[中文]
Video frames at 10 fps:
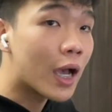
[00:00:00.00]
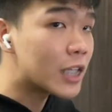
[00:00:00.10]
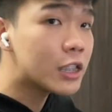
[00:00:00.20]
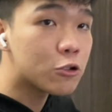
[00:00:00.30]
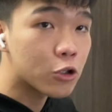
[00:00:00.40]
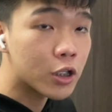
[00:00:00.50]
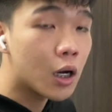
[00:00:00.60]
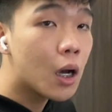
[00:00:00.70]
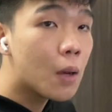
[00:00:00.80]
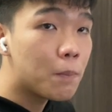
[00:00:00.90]
还是你觉
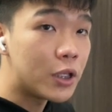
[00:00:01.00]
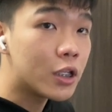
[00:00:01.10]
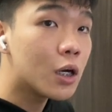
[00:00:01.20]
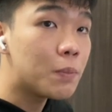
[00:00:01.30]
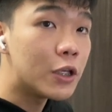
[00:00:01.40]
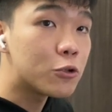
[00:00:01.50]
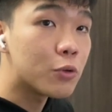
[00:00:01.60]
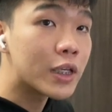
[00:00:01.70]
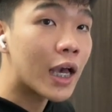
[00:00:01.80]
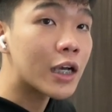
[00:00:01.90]
得比特币就
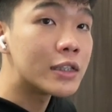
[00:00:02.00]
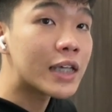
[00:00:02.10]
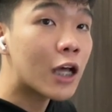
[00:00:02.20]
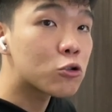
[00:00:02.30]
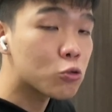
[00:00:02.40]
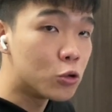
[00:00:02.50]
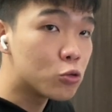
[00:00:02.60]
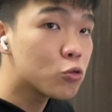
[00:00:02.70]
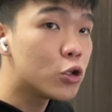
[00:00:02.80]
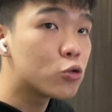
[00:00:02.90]
应该更加纯
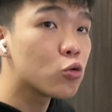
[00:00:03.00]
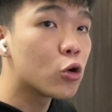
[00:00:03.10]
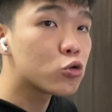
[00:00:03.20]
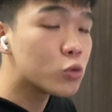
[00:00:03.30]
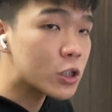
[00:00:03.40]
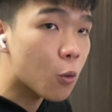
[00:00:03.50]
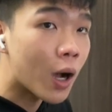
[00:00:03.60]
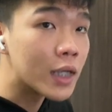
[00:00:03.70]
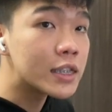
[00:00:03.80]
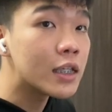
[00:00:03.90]
粹做数字
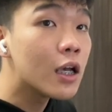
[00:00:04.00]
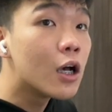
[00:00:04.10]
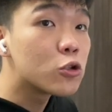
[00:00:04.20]
黄金，